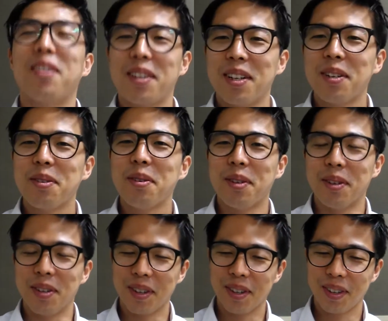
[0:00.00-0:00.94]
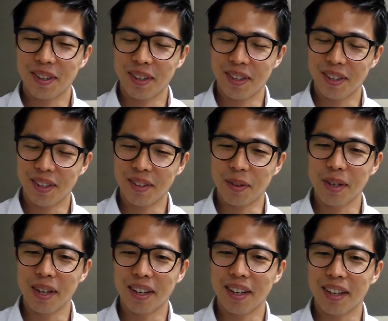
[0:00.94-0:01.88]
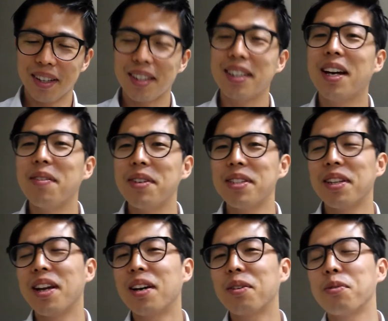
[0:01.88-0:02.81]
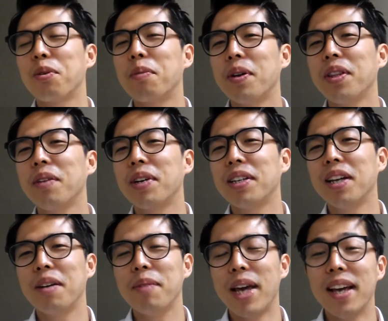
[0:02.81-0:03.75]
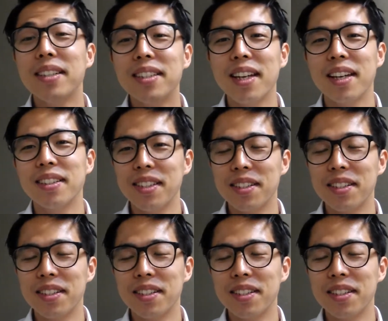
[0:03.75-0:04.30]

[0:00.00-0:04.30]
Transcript: 그리고 그다음에 이제 대학교 졸업한 다음에 그다음에 STX